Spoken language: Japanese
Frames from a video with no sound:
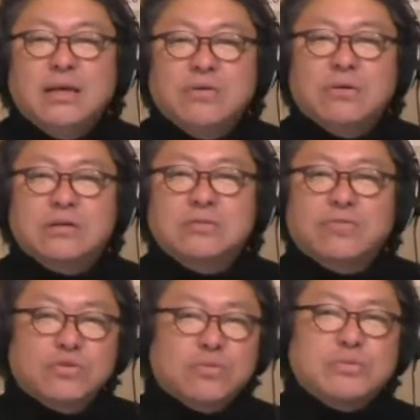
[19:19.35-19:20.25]
洋楽の
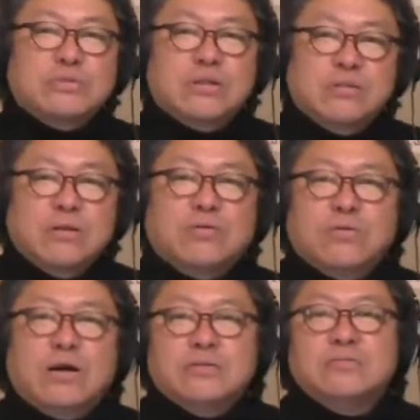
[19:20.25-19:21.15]
フォートプスからのね、こ
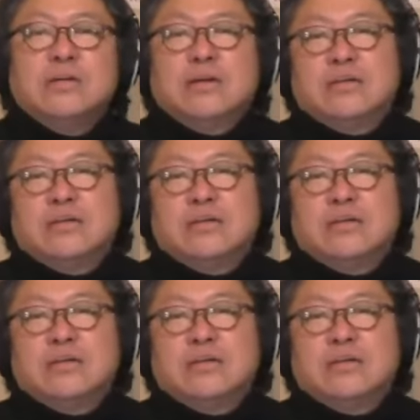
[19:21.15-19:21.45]
う、ああいう、